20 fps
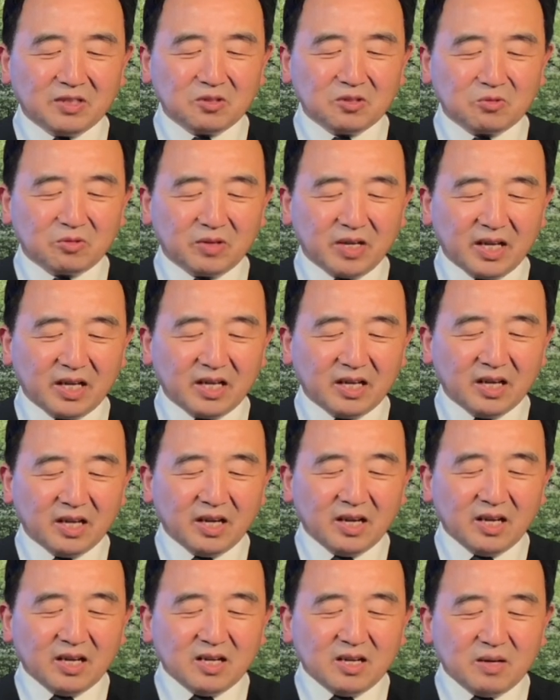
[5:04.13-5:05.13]
水，
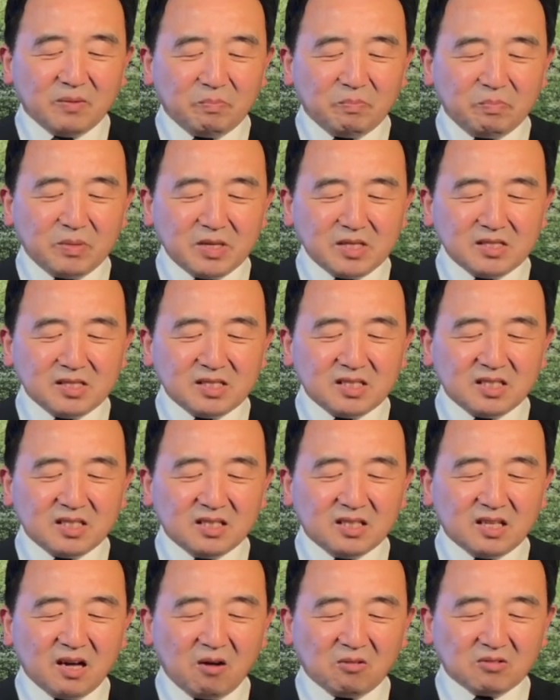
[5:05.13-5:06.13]
摒
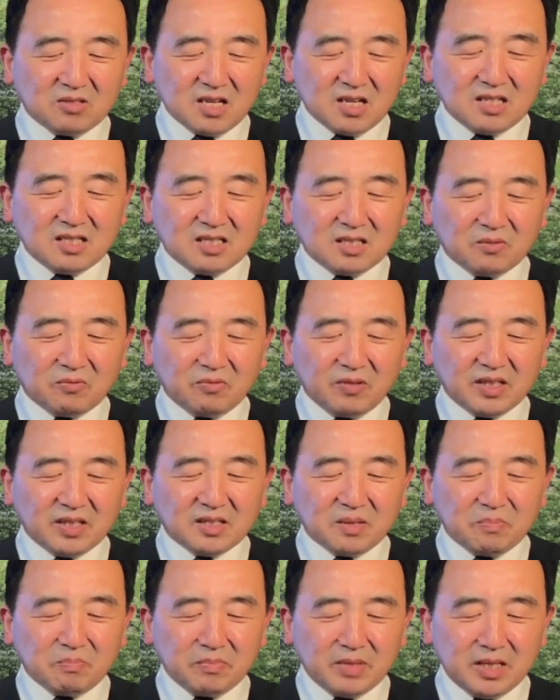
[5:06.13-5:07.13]
弃掉任正非
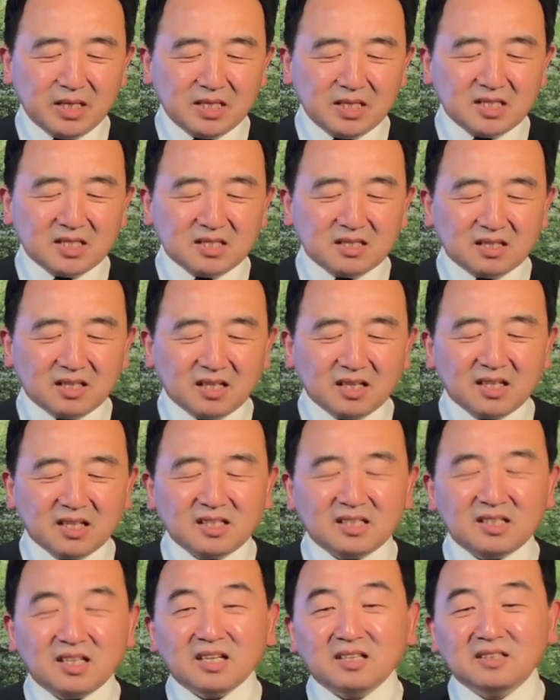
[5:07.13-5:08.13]
的迷信
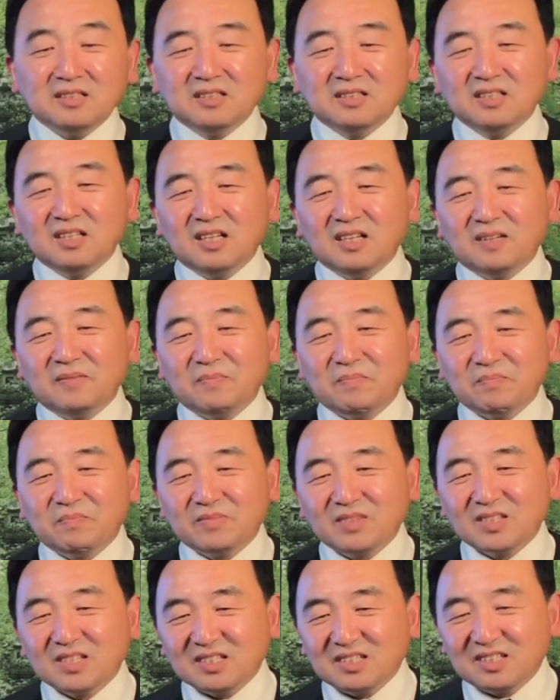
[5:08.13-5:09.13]
黑天鹅。
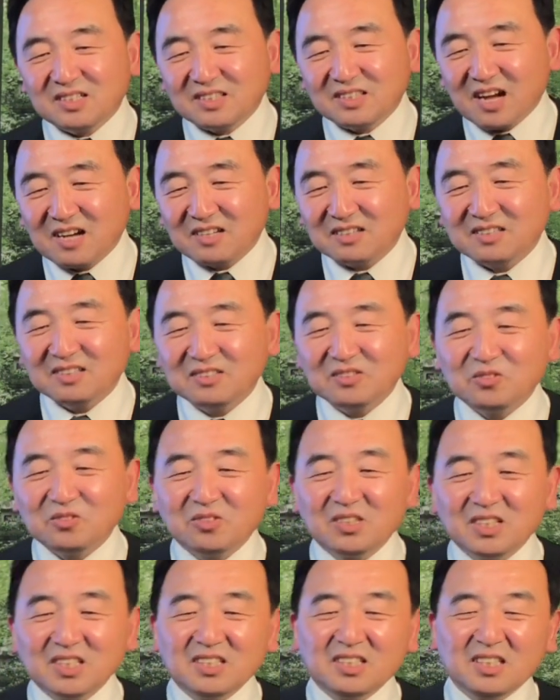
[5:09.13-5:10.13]
这是当时
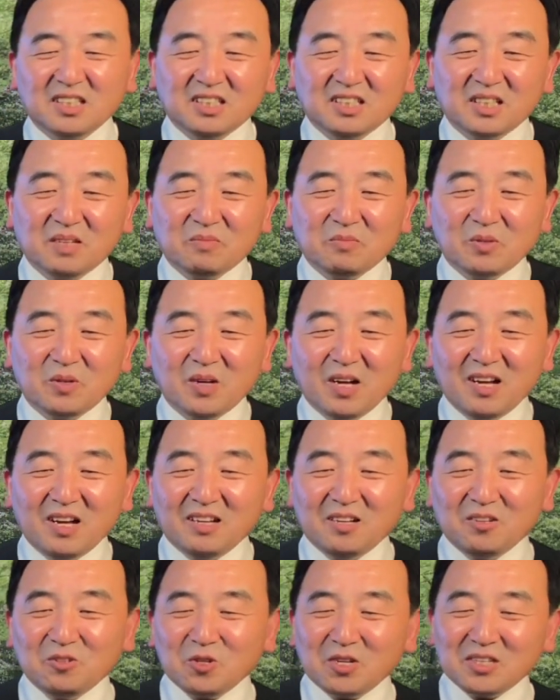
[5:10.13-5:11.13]
做了一期节目。
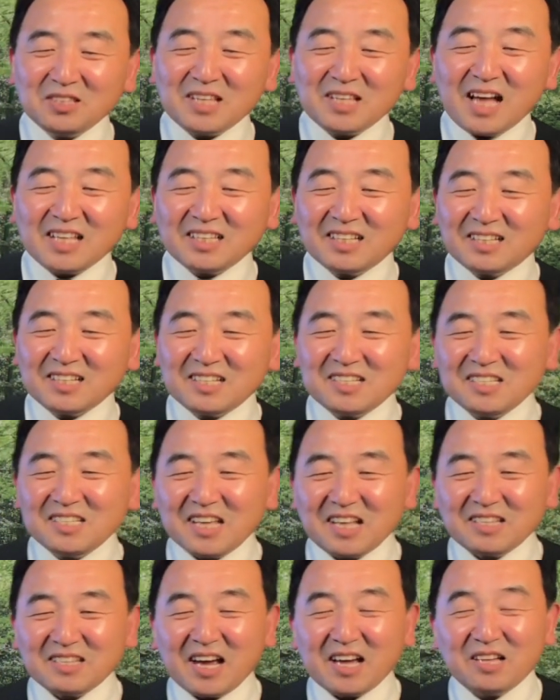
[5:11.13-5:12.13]
人说：“那你跟
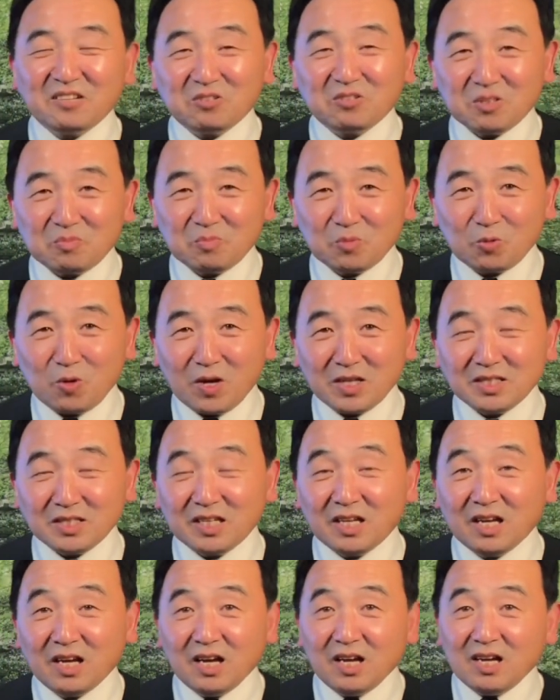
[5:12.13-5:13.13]
现在有什么关
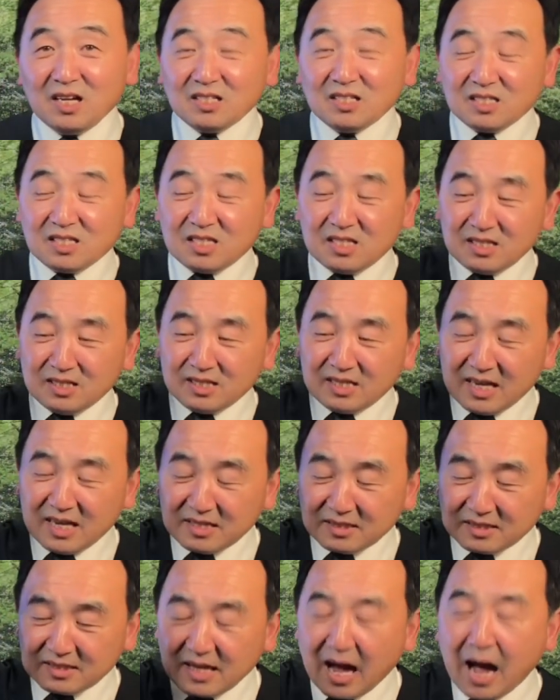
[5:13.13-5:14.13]
系？”今
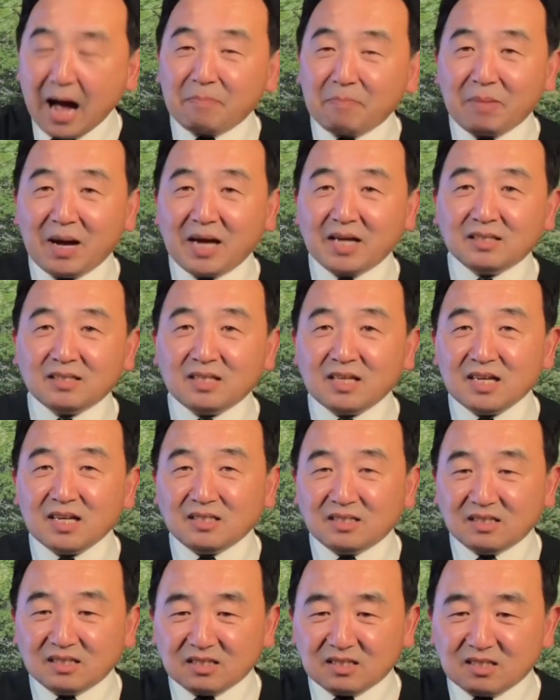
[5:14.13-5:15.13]
天大白
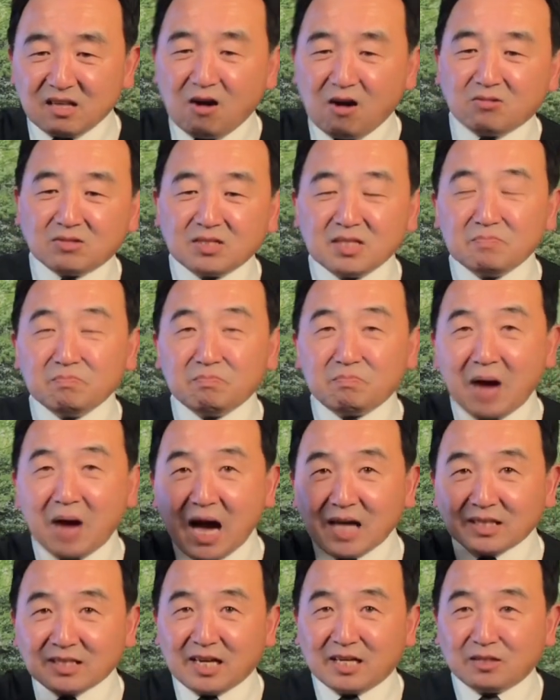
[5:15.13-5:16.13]
天早晨
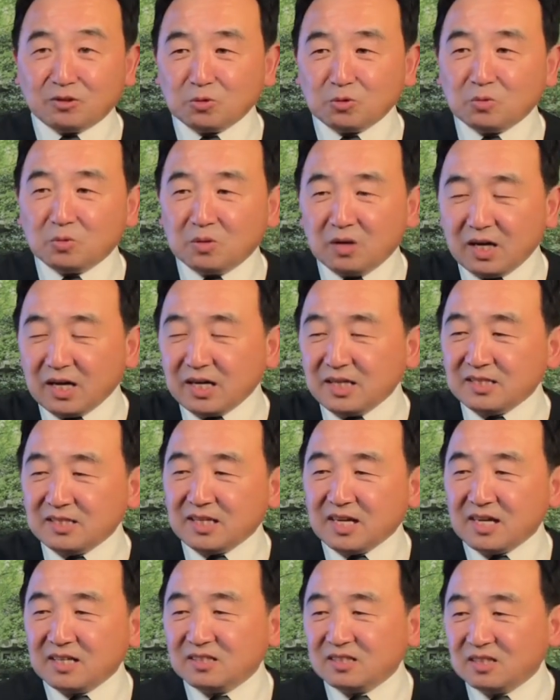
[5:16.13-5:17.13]
八点钟，黑
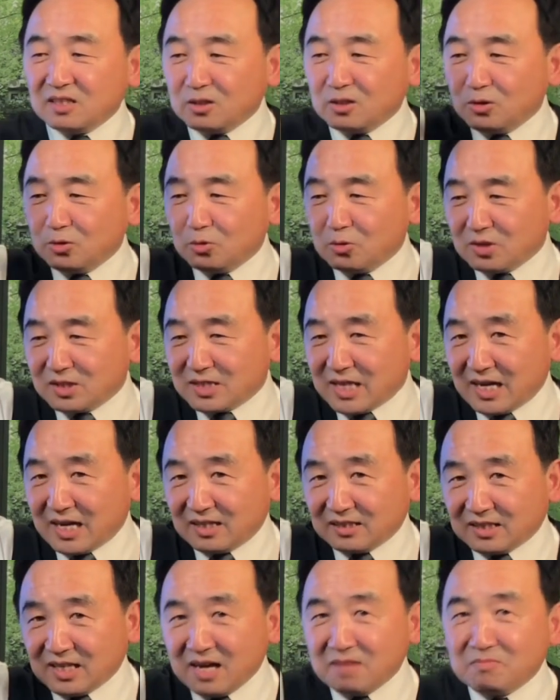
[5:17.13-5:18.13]
天鹅落在
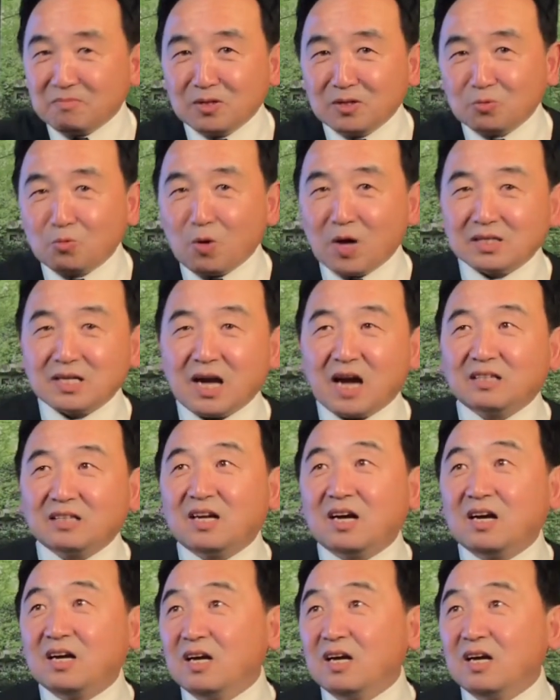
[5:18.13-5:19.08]
了天安门广场上，